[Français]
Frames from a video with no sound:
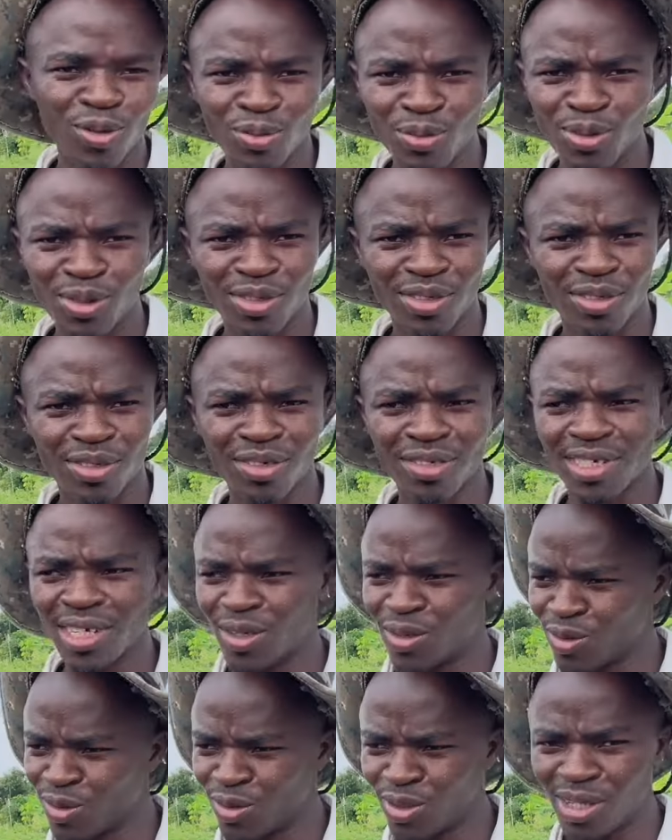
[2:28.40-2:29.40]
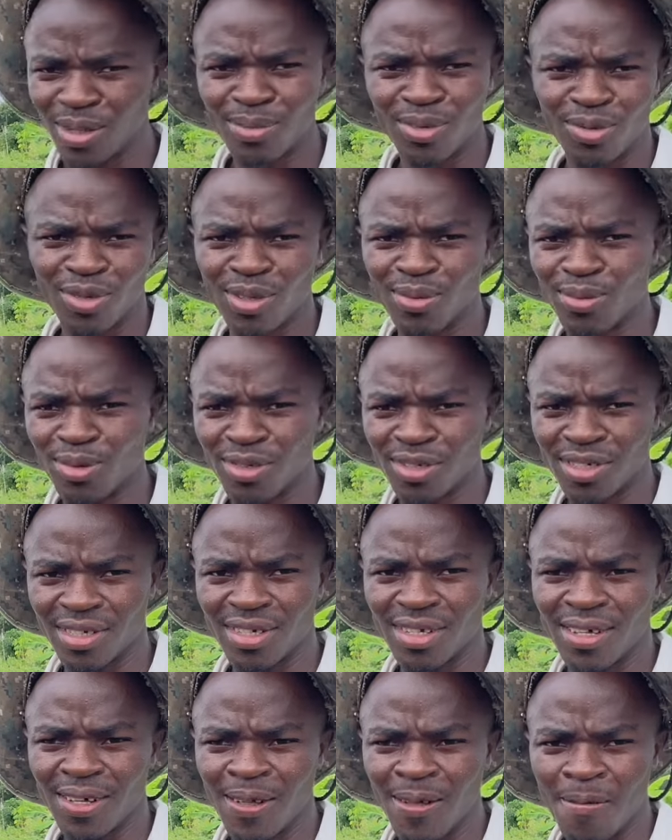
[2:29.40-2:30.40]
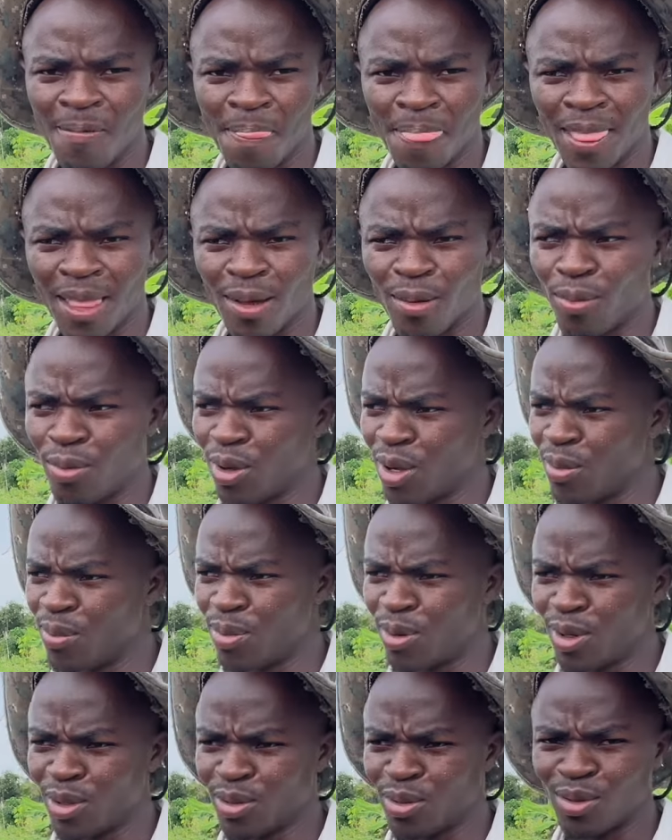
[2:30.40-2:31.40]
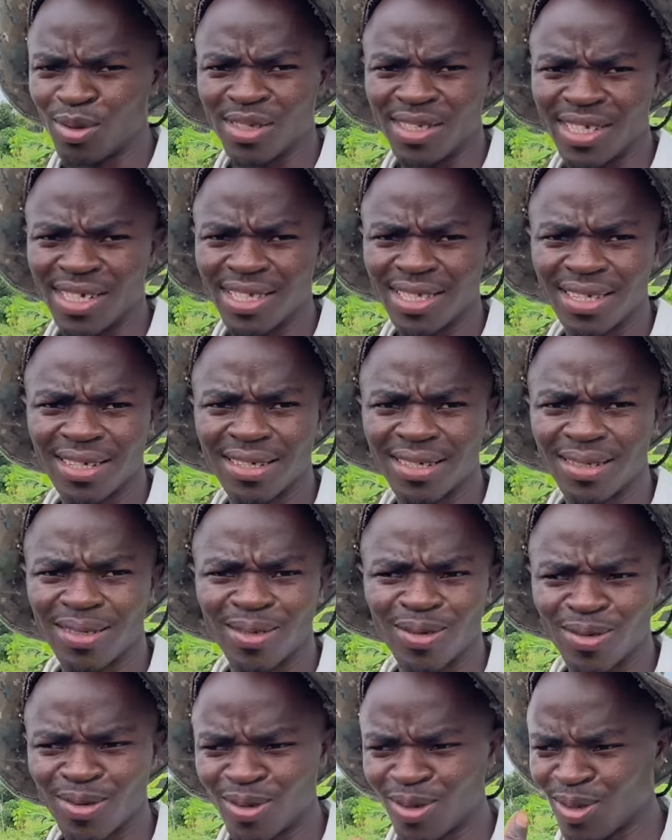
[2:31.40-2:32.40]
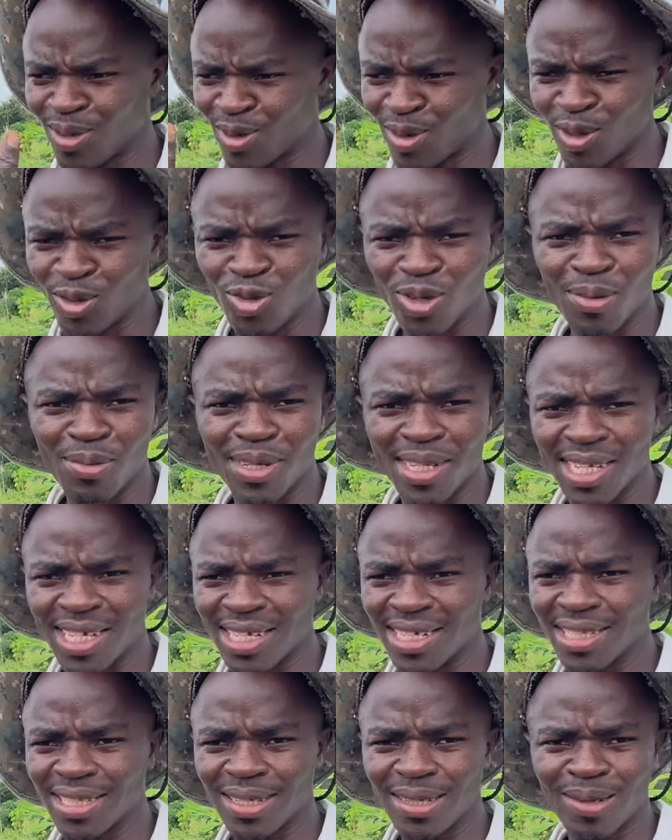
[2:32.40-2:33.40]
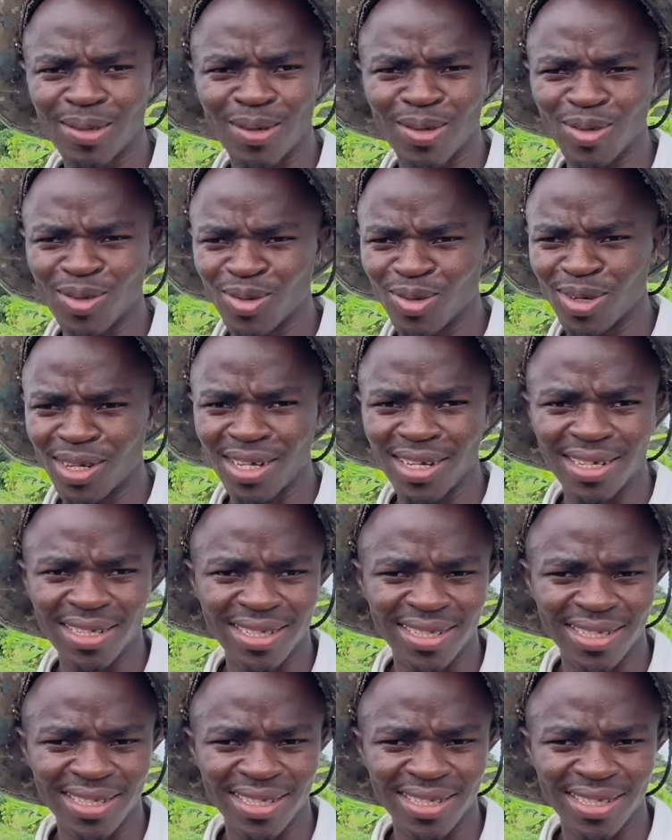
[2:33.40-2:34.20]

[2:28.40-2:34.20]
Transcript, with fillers: mangeons, chaque jour, on a besoin de manger. Peu importe le titre, qu'on soit ministre, qu'on soit